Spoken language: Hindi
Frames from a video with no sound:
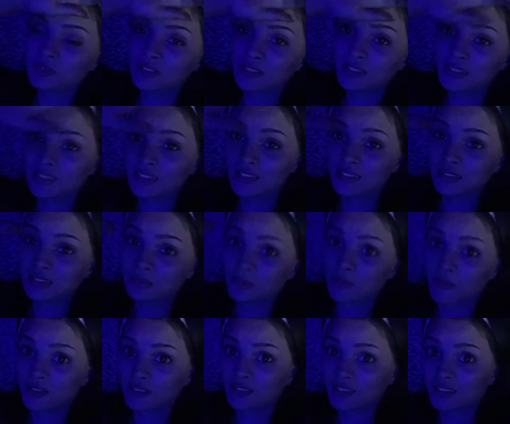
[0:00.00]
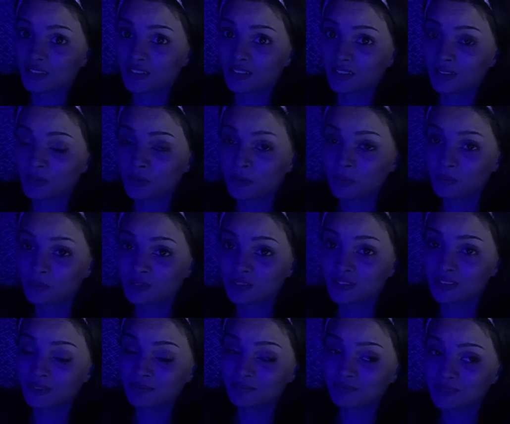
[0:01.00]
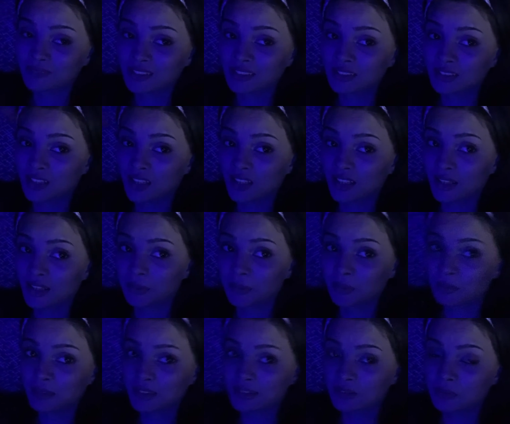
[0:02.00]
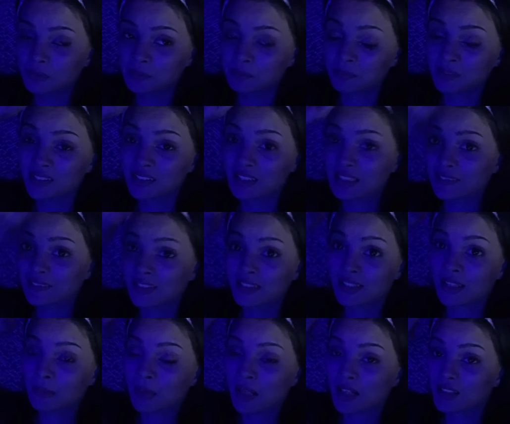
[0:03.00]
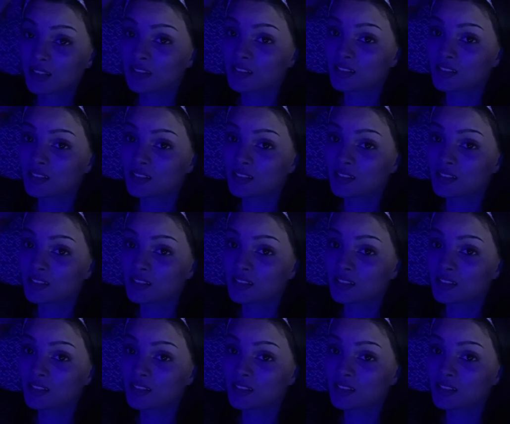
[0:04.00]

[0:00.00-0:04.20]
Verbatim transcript: सीरियसली बहुत थक गई और मुझे दिल चाह रहा कि मैं बस कोई बंदा बंदा मार के